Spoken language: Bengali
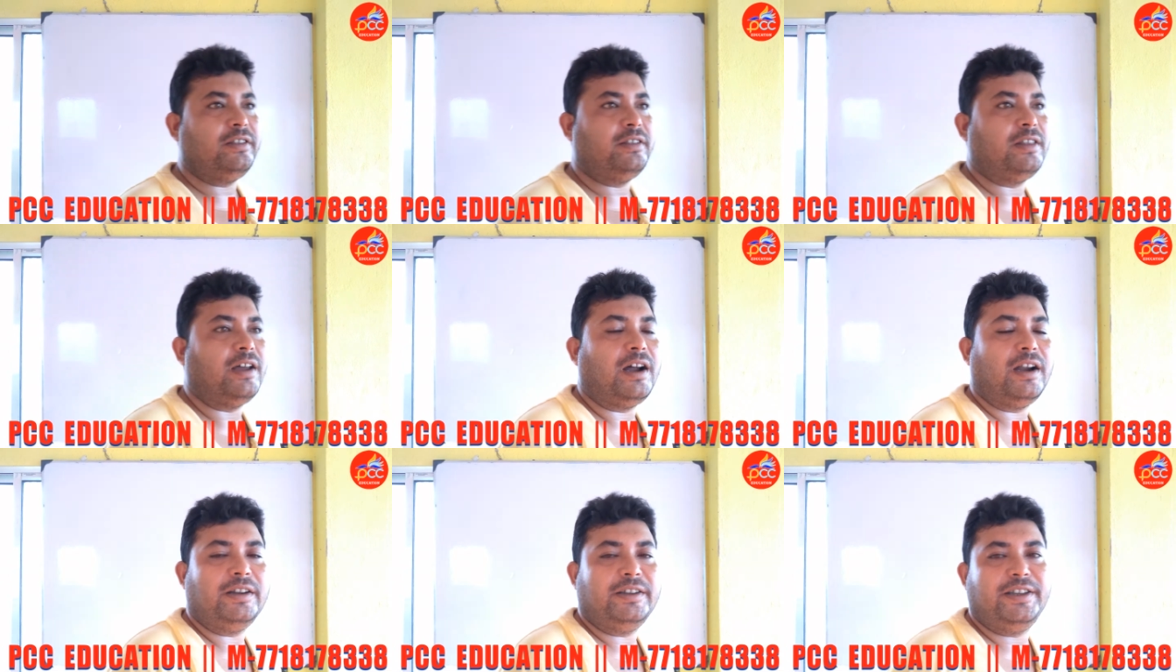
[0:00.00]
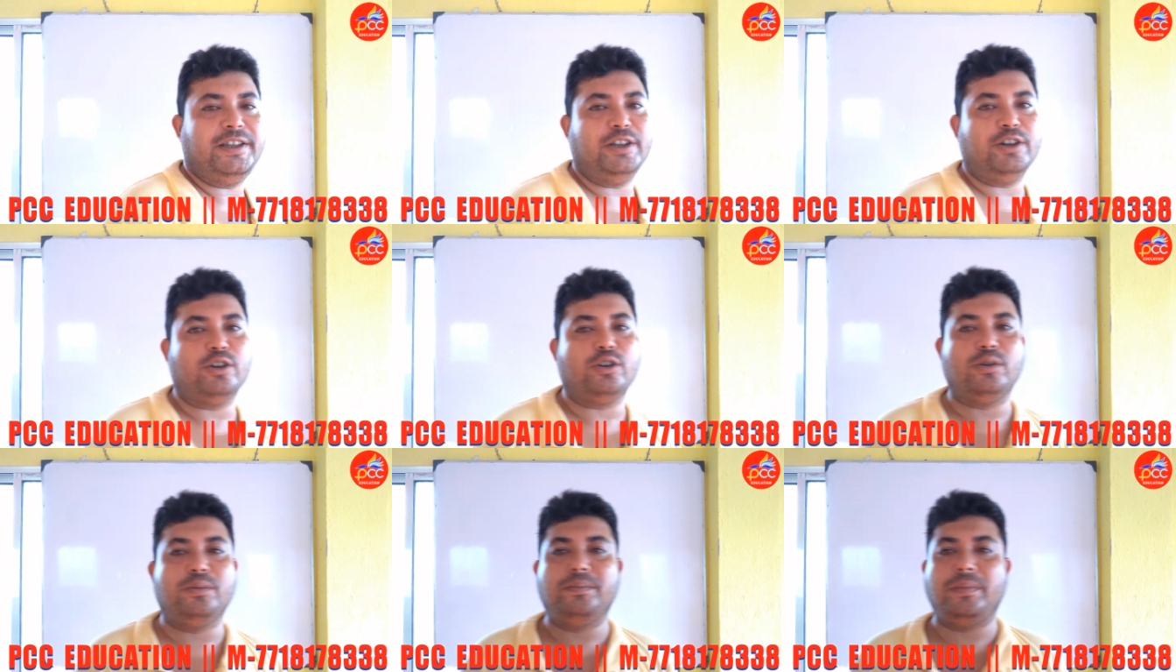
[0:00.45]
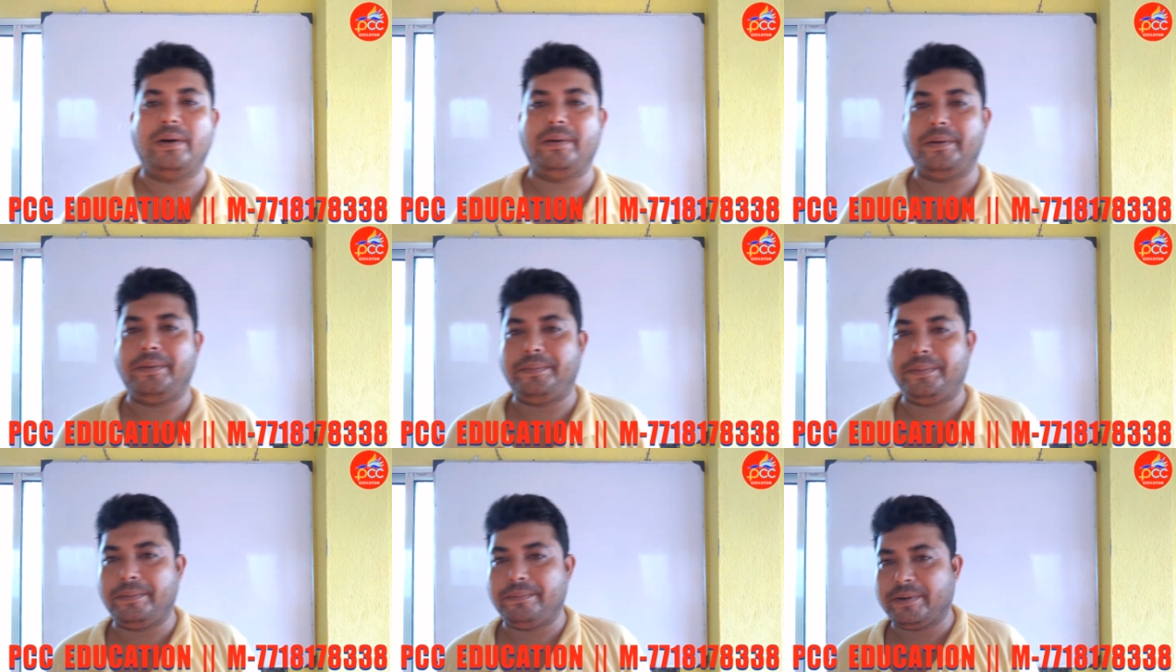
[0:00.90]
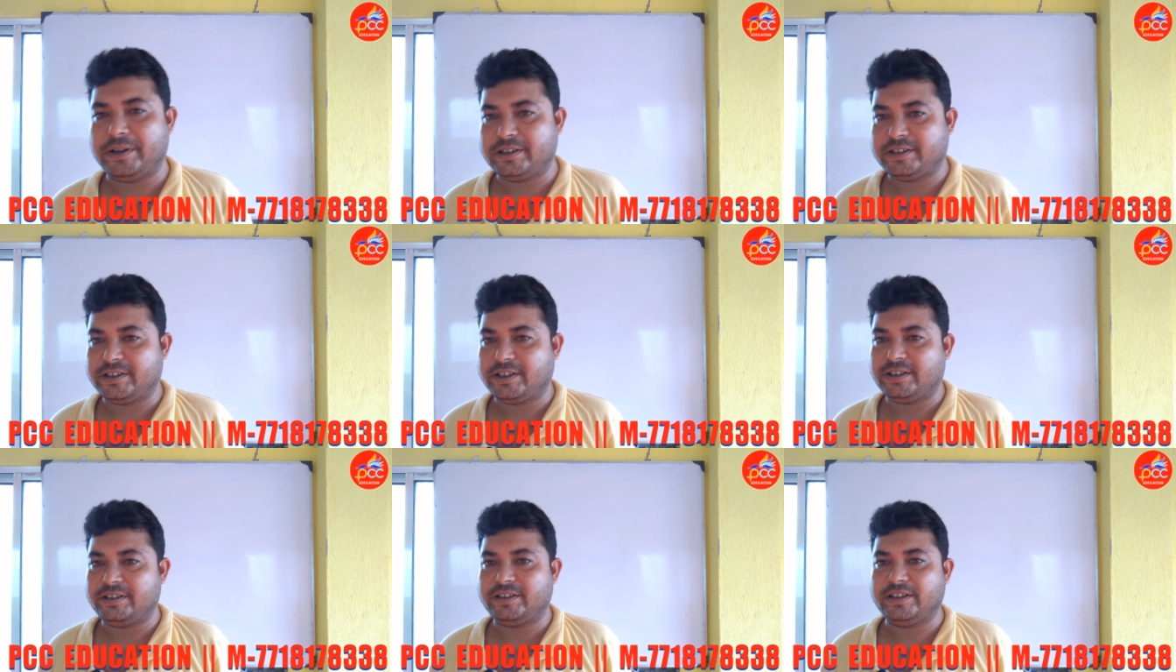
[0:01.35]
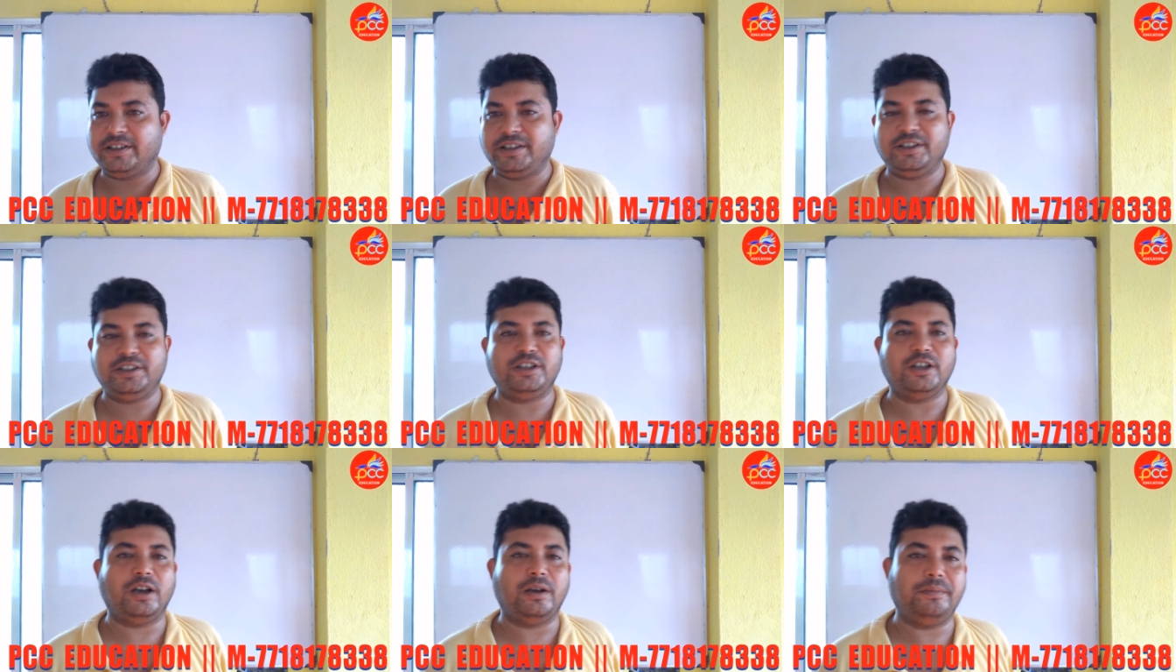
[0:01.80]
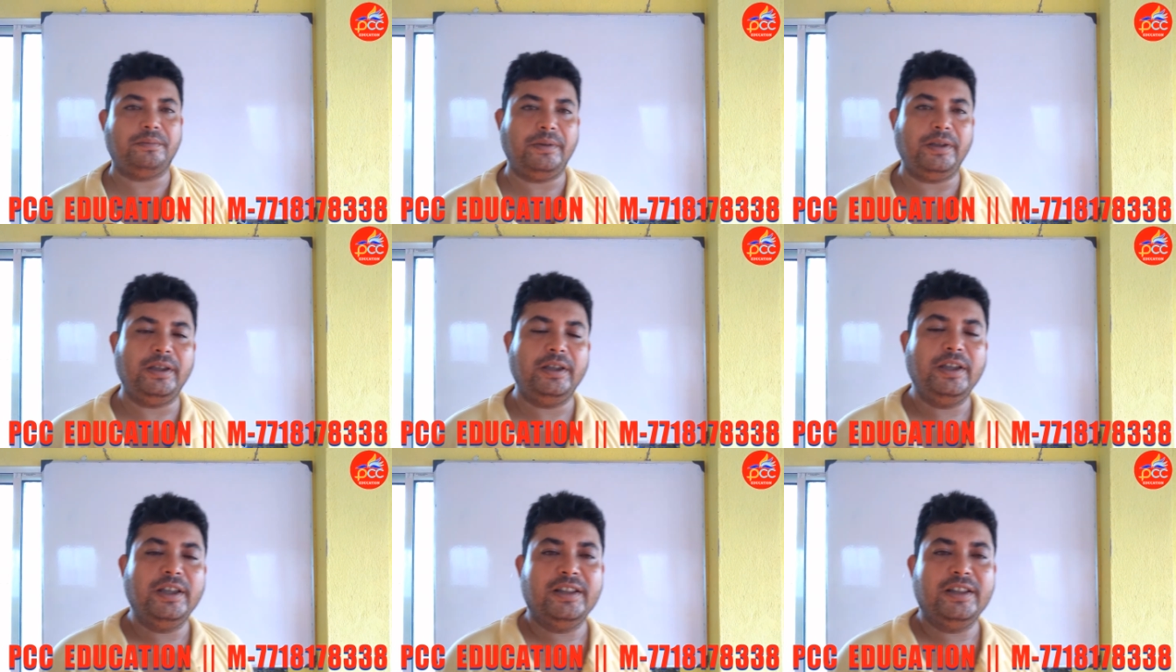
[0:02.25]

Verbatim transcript: তার কীরকমভাবে প্রিপারেশানটা নিতে হবে